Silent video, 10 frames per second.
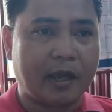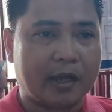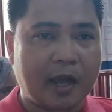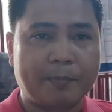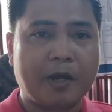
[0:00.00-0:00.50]

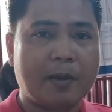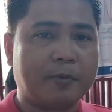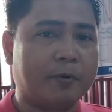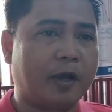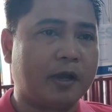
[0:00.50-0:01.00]
Ang nga pala
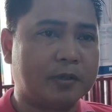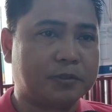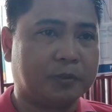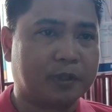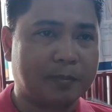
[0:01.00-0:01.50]
po, uh,
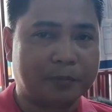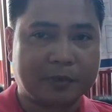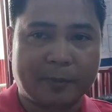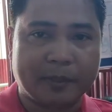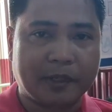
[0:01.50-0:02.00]
gusto ko na rin
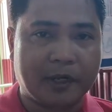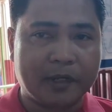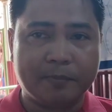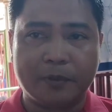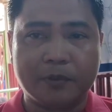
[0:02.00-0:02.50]
pong samantalahin po